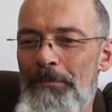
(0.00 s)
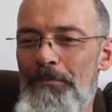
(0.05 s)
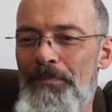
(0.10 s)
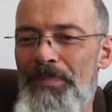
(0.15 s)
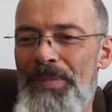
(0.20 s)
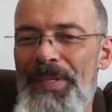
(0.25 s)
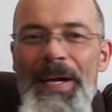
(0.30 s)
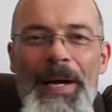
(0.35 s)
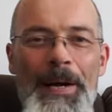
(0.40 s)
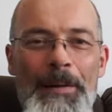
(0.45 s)

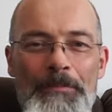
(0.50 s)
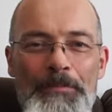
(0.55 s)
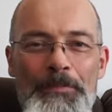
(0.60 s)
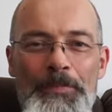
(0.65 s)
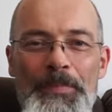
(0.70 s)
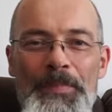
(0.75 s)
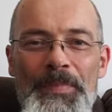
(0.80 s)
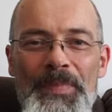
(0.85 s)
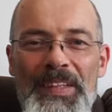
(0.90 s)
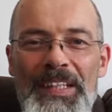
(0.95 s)
ja,
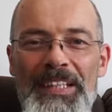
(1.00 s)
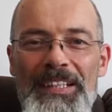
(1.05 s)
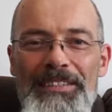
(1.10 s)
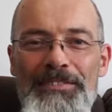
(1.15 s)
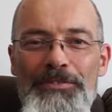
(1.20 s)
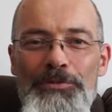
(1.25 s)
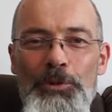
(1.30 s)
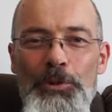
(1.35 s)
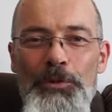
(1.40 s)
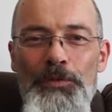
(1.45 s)

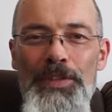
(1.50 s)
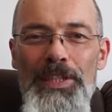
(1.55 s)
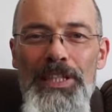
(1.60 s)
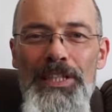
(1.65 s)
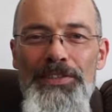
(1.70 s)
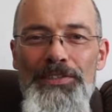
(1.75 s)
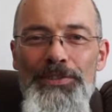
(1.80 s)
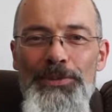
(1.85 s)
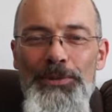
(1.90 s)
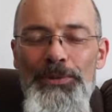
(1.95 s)
so viel
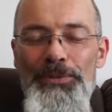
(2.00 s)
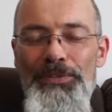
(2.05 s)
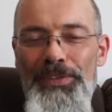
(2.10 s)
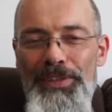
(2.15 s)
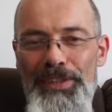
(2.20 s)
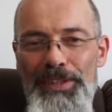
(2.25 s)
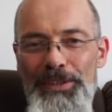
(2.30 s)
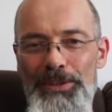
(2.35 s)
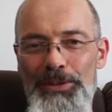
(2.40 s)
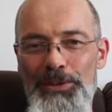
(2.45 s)
zu
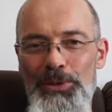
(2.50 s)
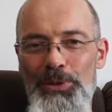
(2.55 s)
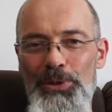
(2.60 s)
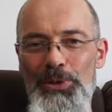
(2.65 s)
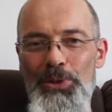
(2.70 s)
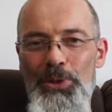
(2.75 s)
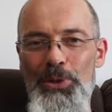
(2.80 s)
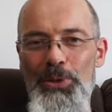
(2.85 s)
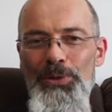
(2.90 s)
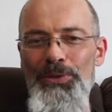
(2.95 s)
unseren
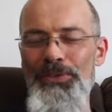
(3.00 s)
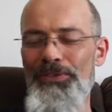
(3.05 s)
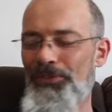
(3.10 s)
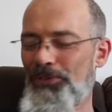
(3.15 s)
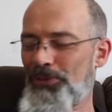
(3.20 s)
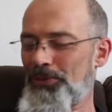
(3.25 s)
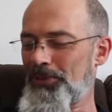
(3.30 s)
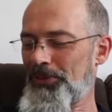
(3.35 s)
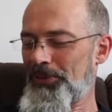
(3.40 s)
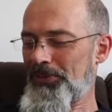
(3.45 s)
Codes
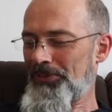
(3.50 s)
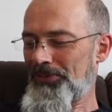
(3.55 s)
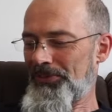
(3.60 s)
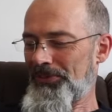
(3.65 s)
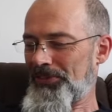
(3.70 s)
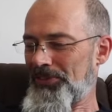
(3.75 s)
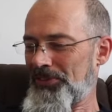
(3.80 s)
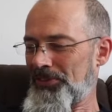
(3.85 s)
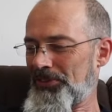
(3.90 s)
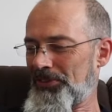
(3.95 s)

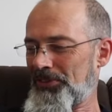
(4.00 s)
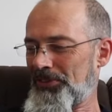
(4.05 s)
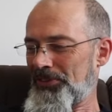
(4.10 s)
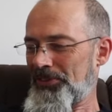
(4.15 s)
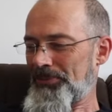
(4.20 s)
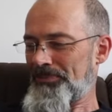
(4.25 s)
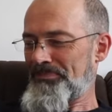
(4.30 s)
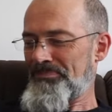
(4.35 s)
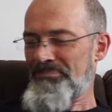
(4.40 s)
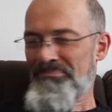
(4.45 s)
und
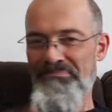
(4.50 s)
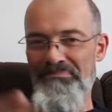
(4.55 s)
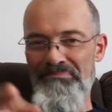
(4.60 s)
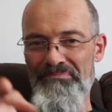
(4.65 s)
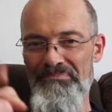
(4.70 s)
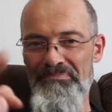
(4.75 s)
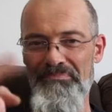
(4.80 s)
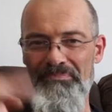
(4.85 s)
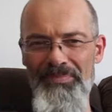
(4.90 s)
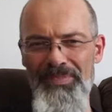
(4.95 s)
äh,
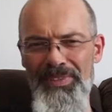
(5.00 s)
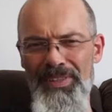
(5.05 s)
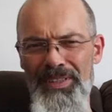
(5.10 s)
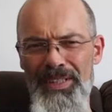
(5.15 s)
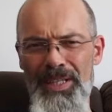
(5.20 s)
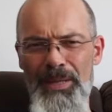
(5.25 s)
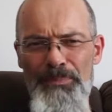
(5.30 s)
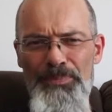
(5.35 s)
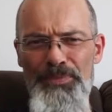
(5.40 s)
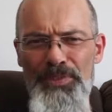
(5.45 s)

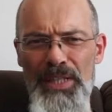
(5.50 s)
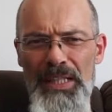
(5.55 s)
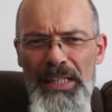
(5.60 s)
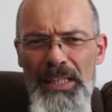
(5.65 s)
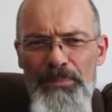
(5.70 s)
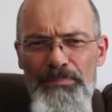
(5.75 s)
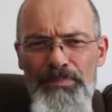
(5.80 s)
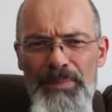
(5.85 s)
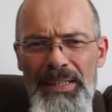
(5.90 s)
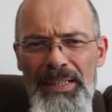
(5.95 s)
habt ihr
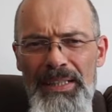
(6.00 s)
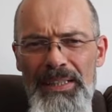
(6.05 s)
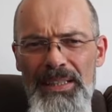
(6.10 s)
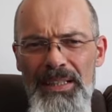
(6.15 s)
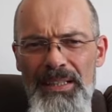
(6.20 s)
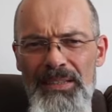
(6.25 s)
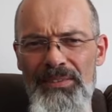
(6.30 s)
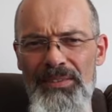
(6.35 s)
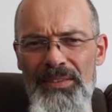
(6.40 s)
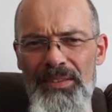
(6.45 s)
eigentlich Maria
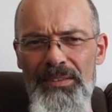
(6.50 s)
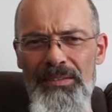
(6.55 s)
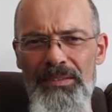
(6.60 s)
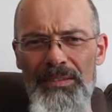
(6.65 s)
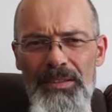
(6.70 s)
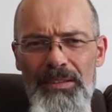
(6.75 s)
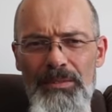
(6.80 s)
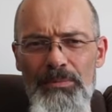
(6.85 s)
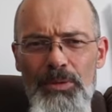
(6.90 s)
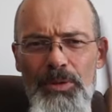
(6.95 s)
gesehen?
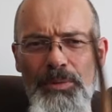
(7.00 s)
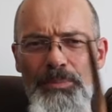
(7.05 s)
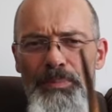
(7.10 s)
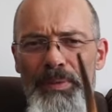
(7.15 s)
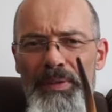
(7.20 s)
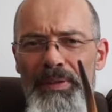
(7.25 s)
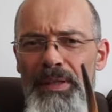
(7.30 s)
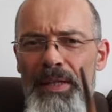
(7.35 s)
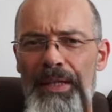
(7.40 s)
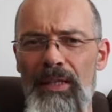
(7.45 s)
Ich wollte
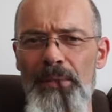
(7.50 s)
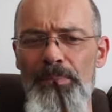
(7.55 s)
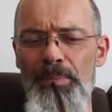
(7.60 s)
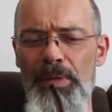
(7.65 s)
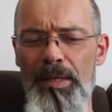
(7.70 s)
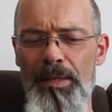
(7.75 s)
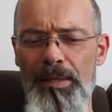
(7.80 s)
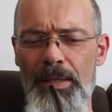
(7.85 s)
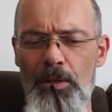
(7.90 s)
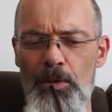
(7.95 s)
mit dir eigentlich mal
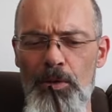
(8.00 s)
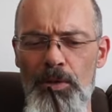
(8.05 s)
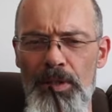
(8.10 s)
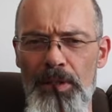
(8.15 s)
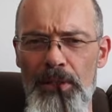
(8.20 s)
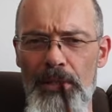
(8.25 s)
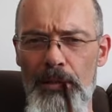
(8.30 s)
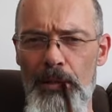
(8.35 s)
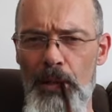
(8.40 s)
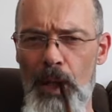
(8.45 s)
einen rauchen
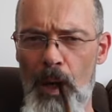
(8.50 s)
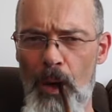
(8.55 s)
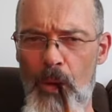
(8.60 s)
gehen.